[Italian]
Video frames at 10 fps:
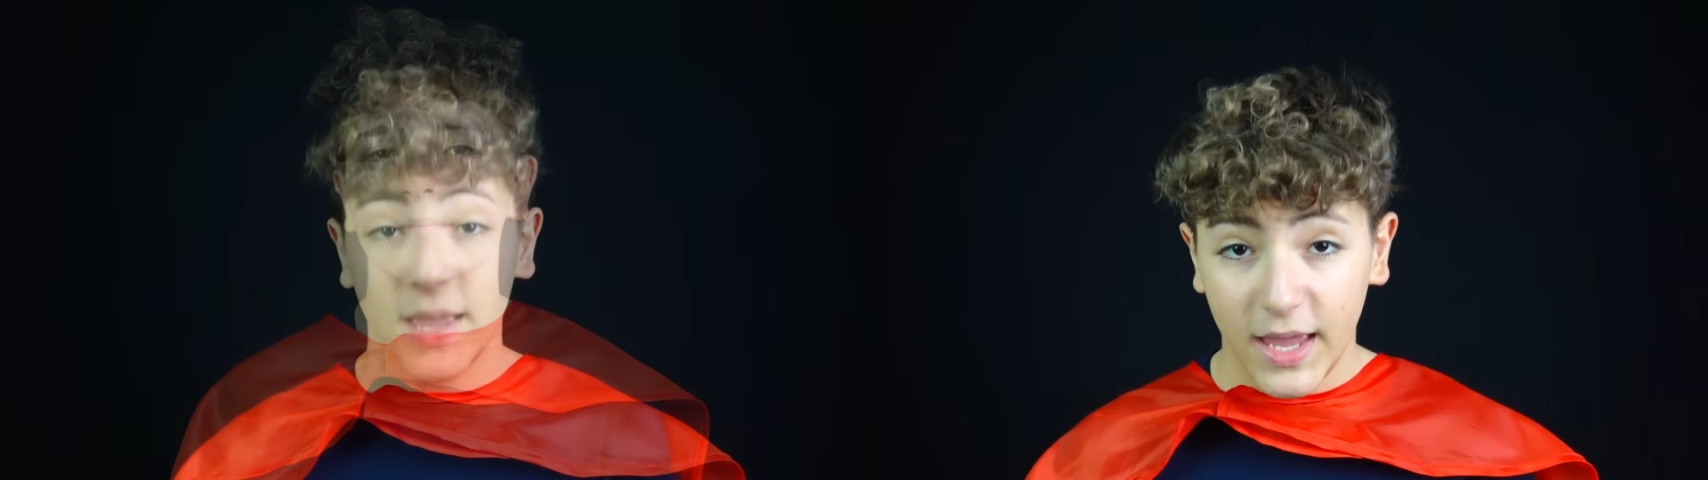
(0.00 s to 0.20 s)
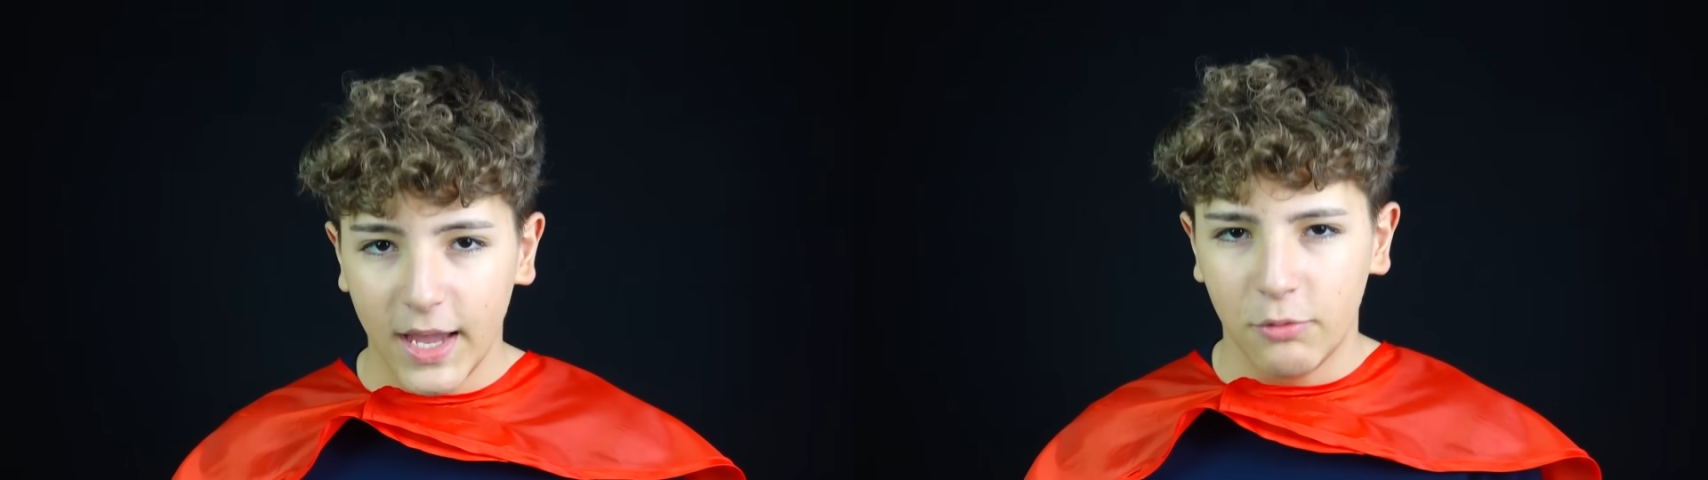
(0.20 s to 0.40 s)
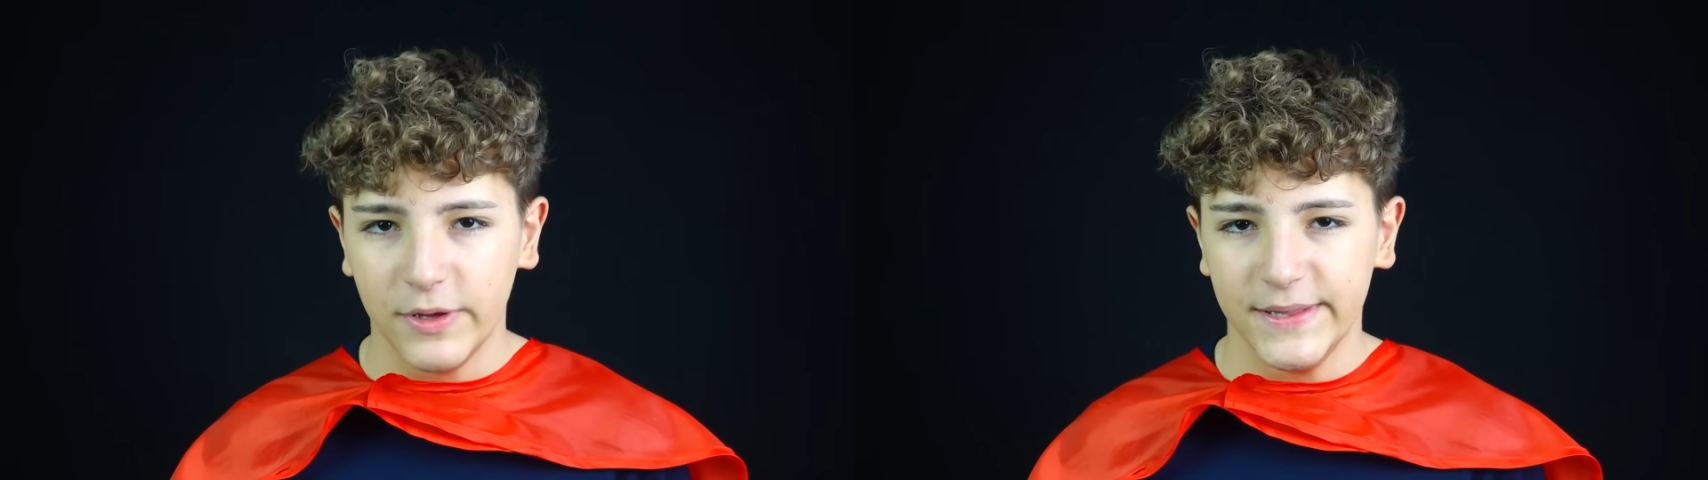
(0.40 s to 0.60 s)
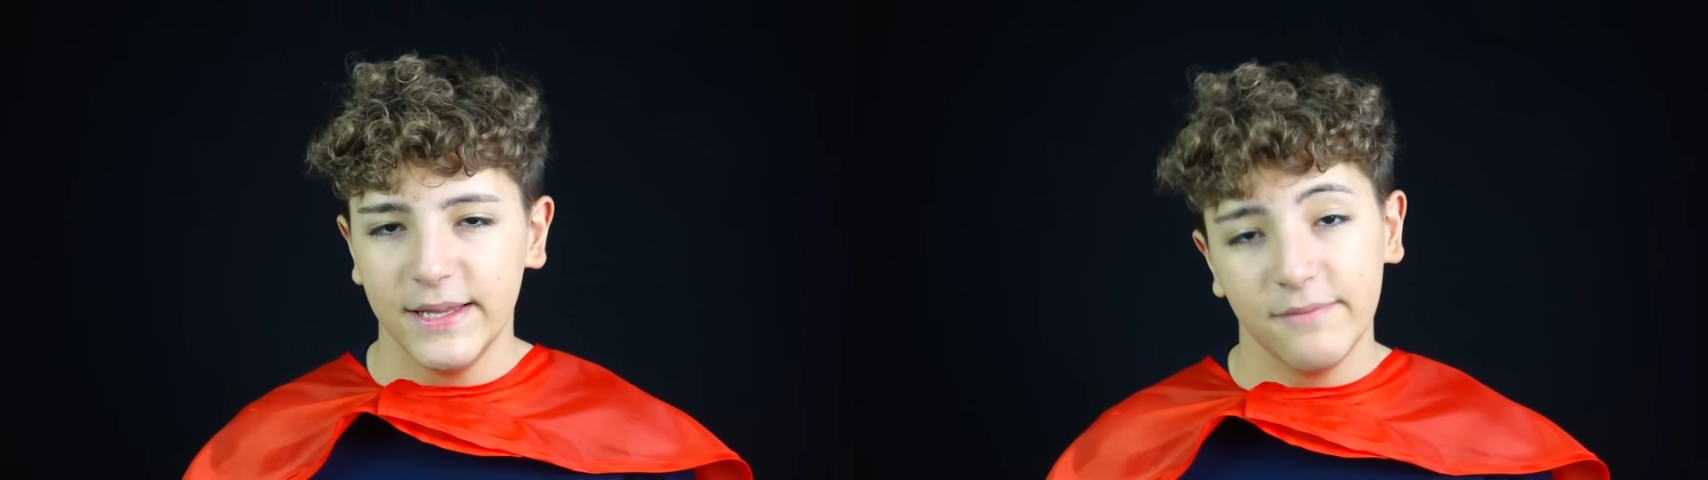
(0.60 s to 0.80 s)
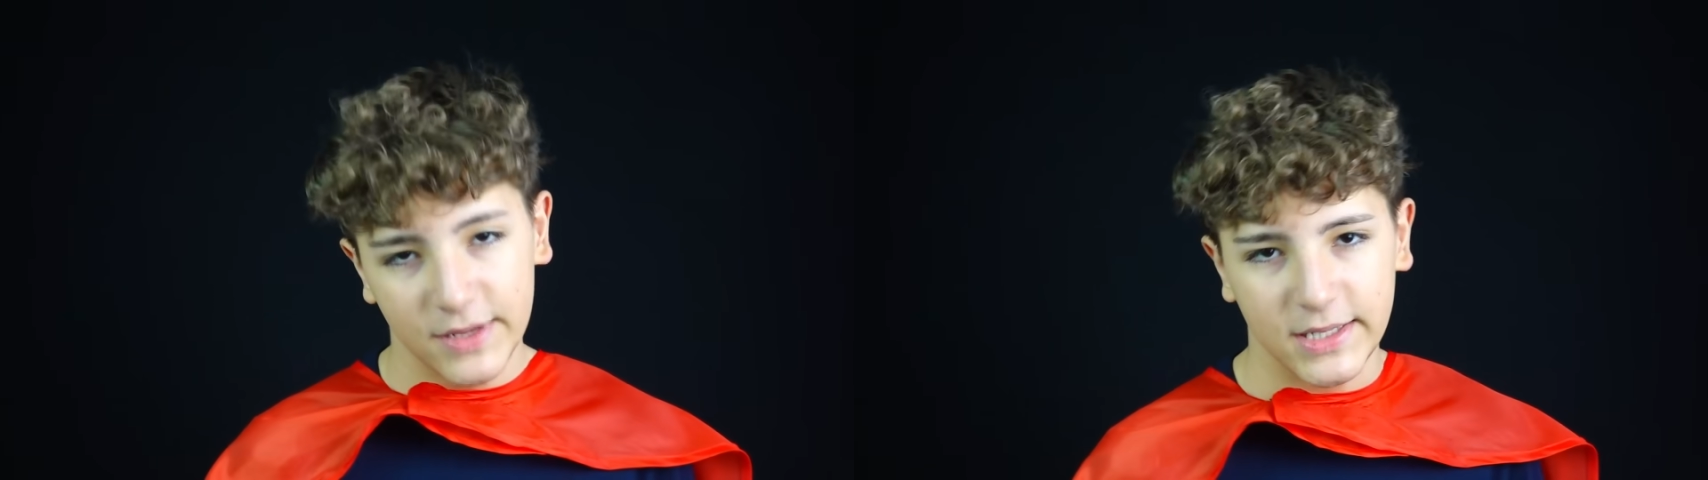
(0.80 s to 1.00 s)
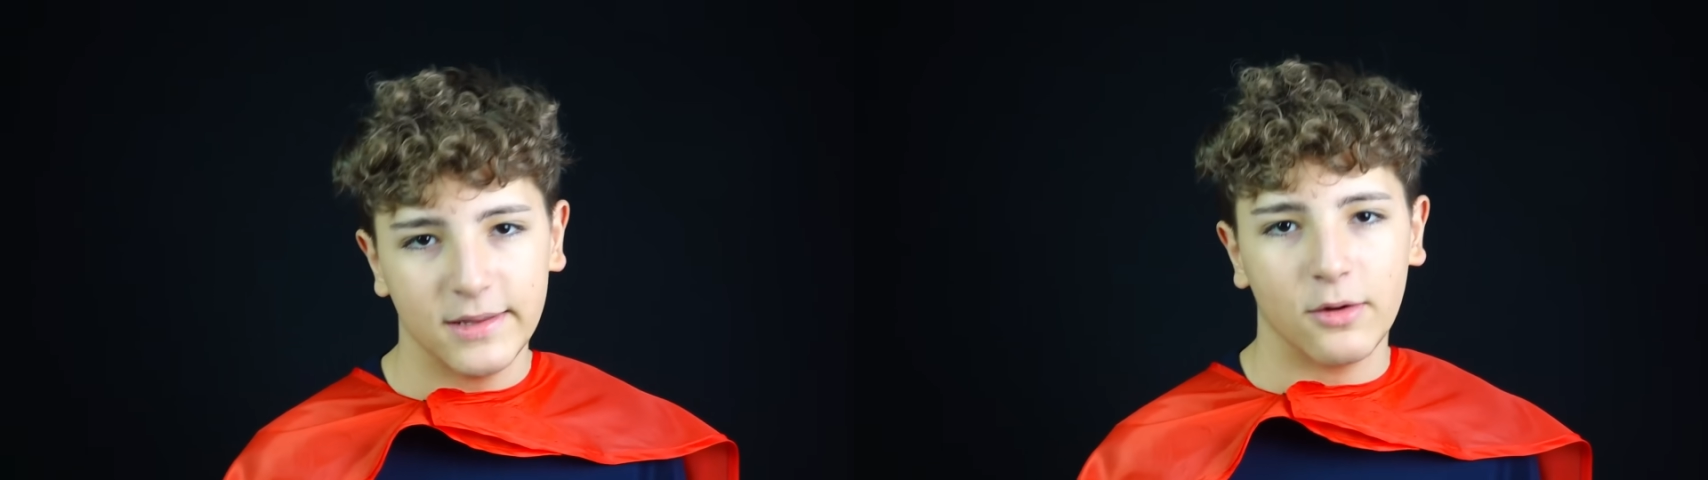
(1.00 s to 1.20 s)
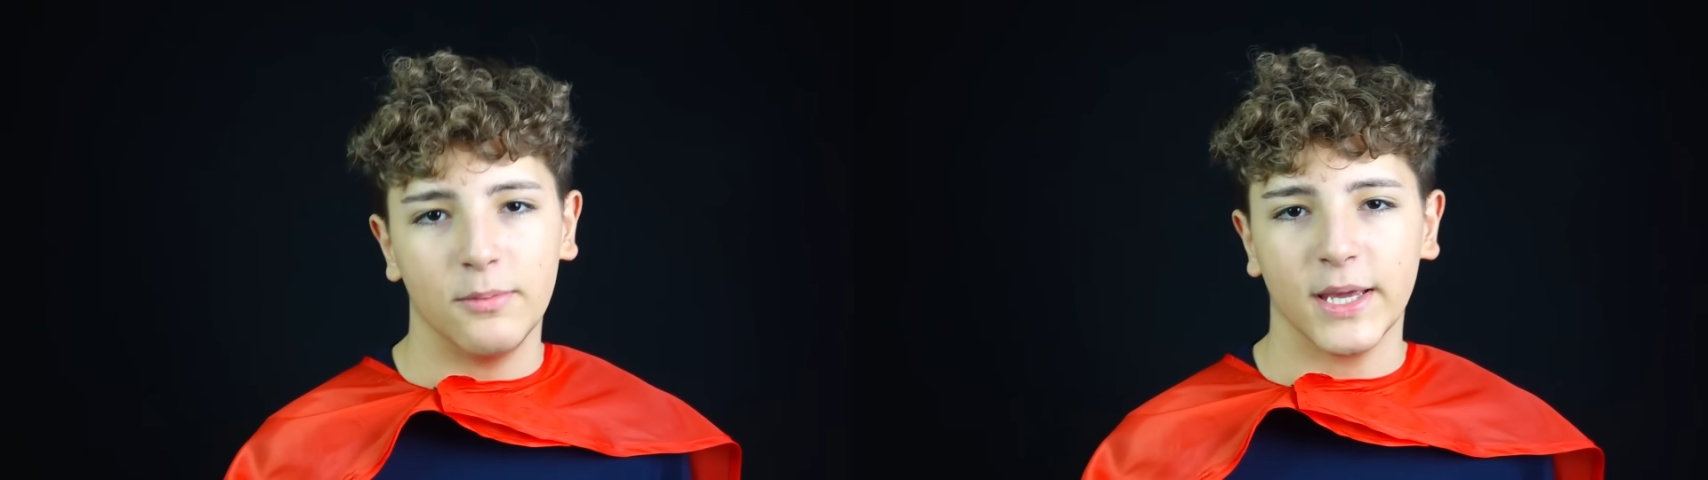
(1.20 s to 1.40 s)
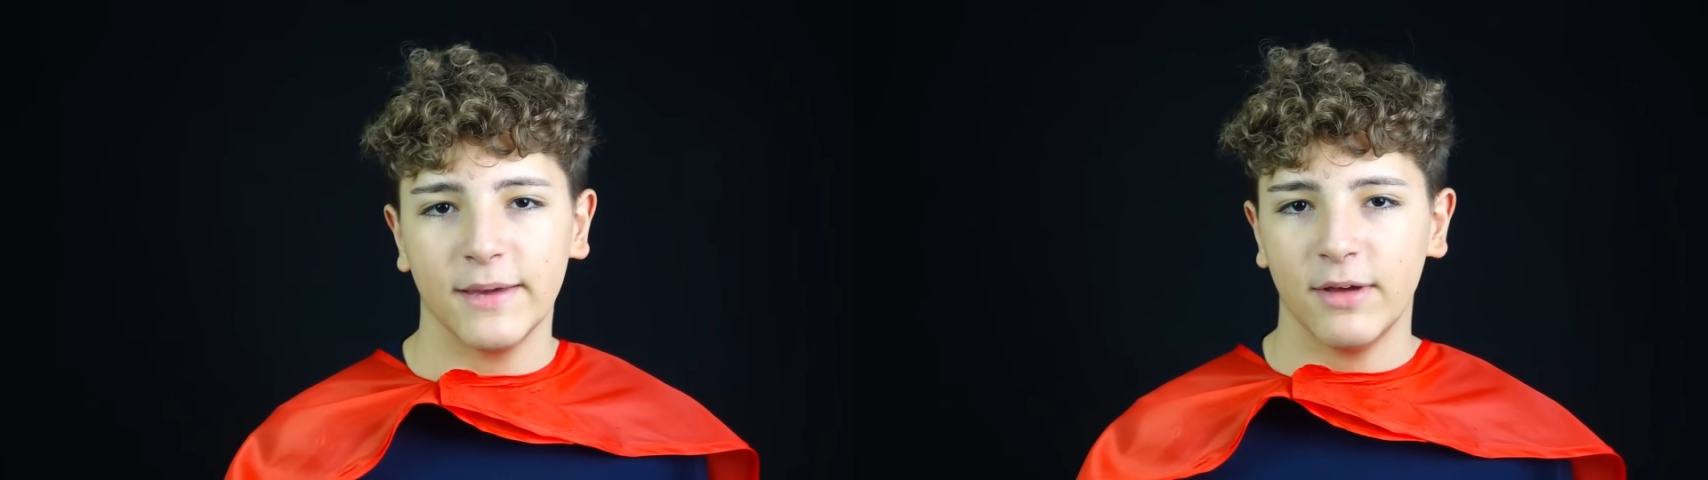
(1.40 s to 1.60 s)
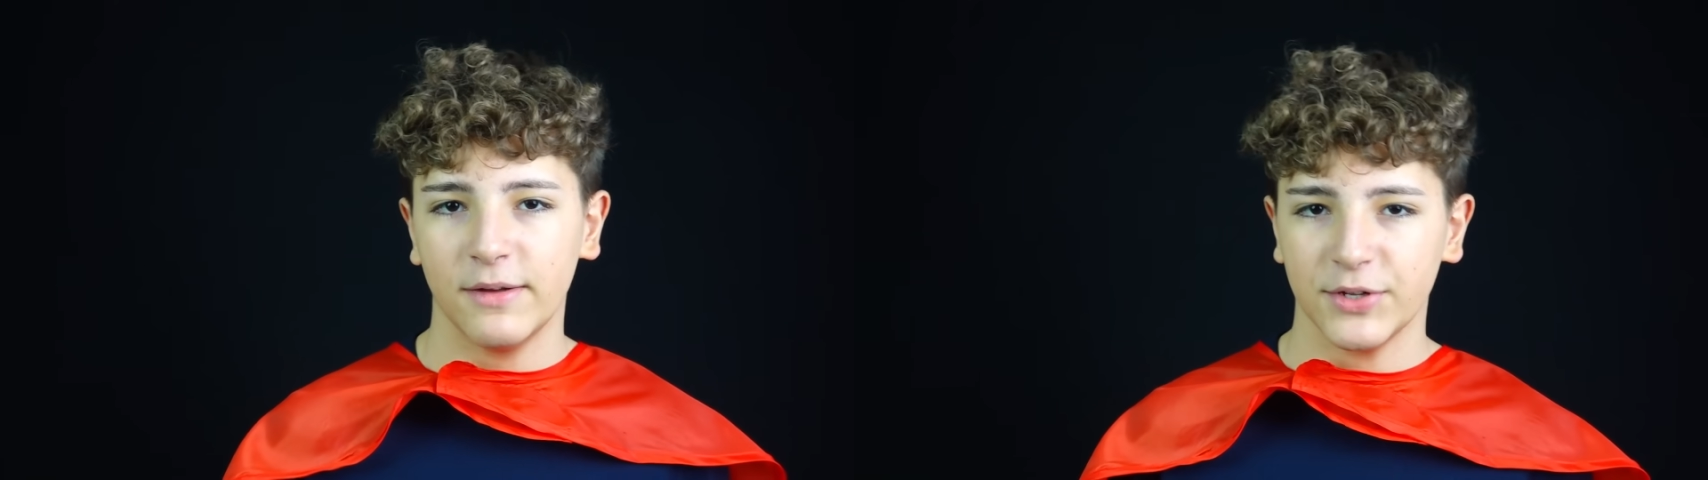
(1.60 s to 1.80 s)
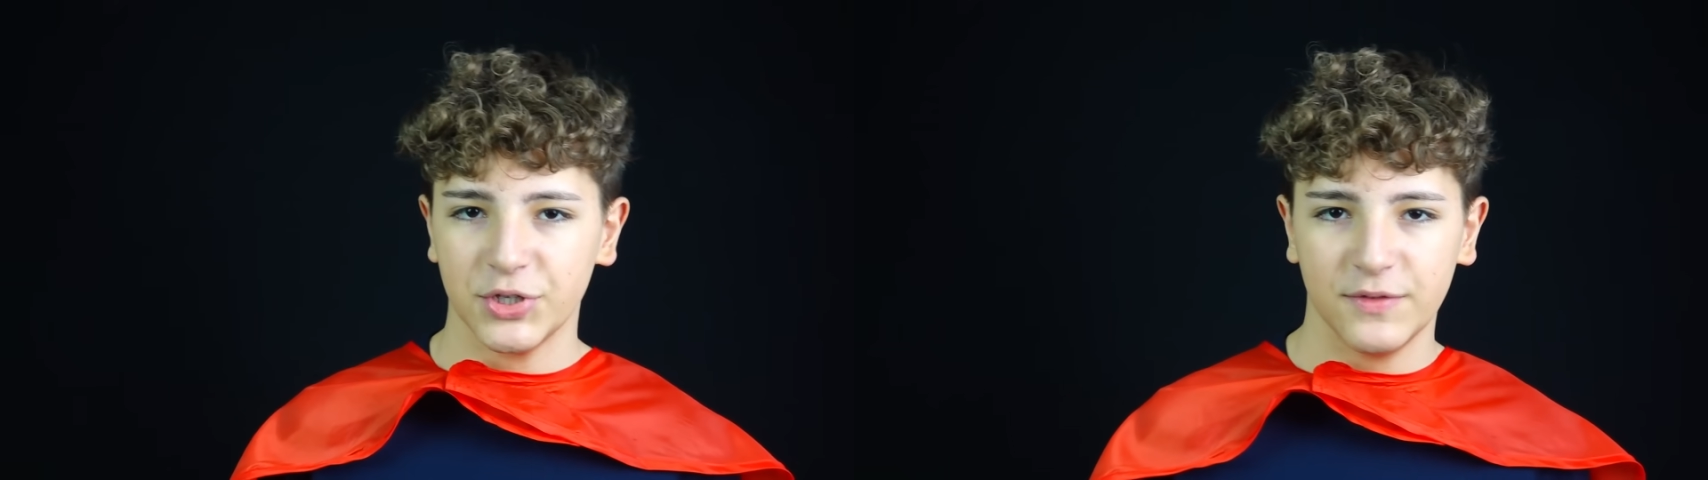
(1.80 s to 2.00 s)
E quindi venite con me che ve la
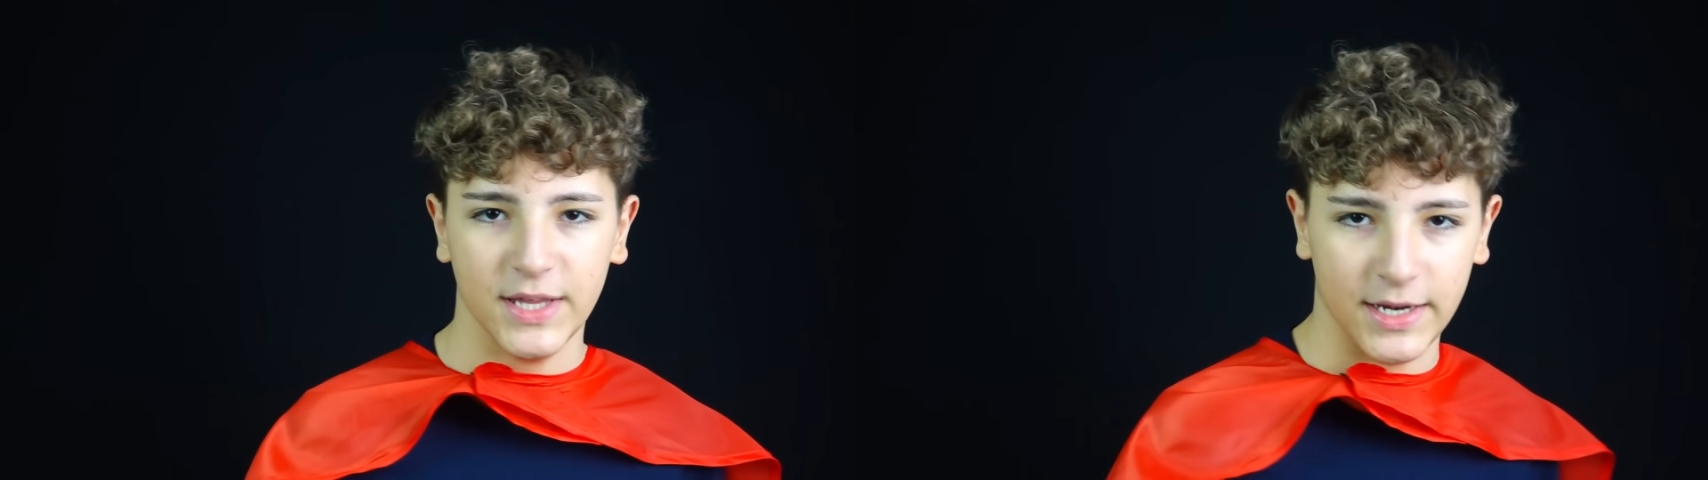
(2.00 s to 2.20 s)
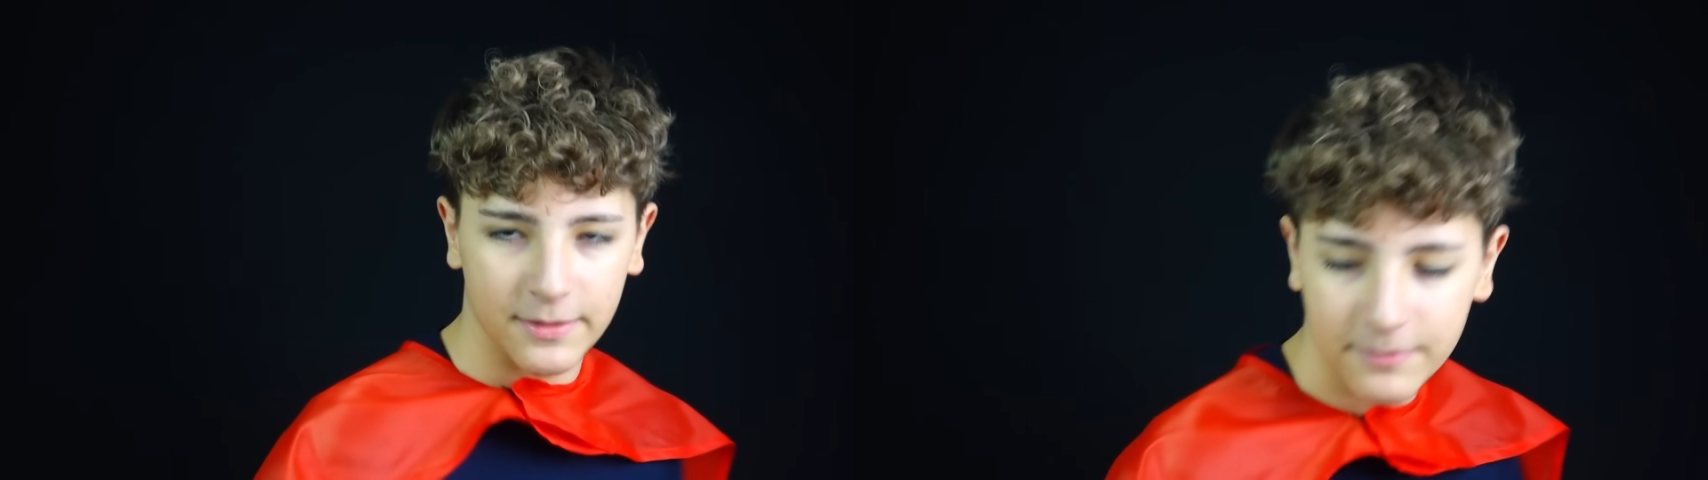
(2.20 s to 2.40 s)
faccio vedere